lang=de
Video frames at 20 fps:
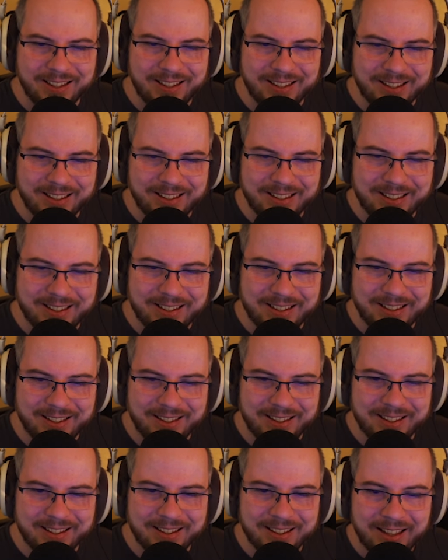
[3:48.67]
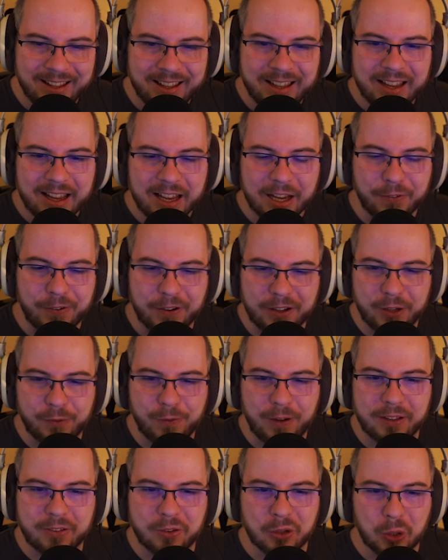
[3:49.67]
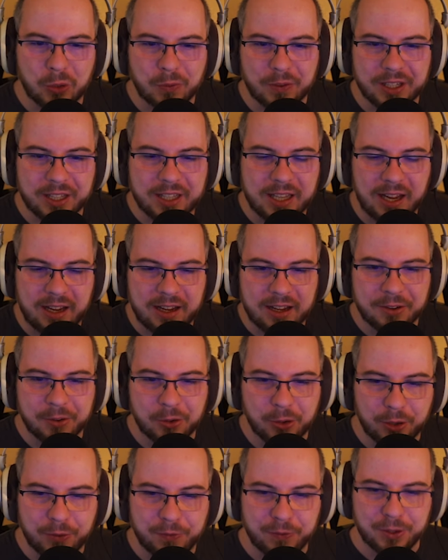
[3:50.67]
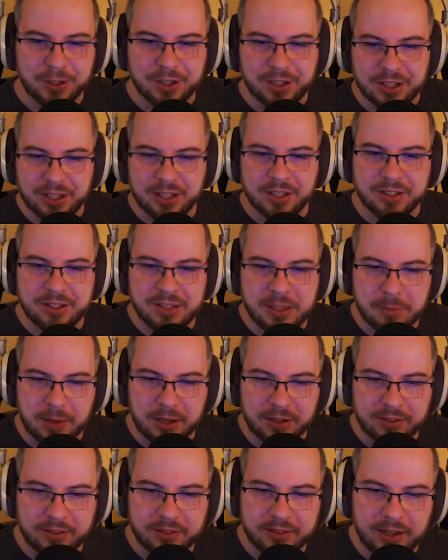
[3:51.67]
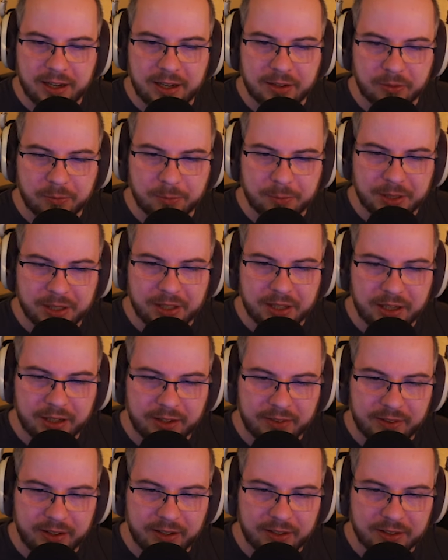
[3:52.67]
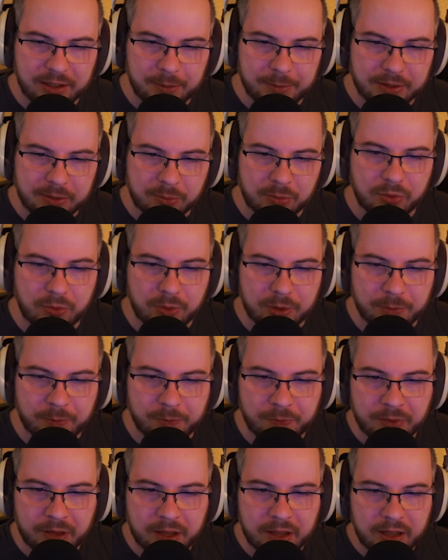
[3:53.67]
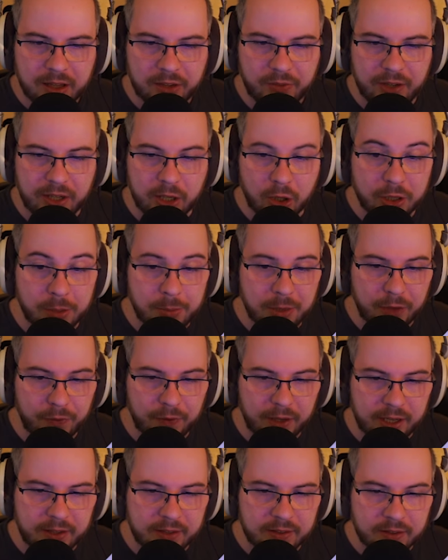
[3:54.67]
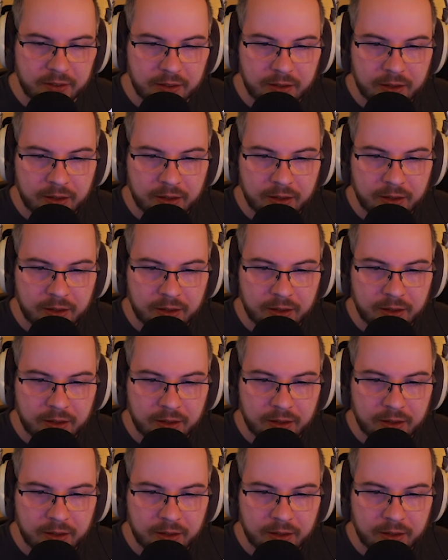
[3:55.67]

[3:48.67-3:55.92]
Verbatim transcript: ich finde die fast so gut wie die Kackkanone von äh, Niemand. Der hat mir die ja gezeigt damals im Stream. Das werde ich auch niemals vergessen.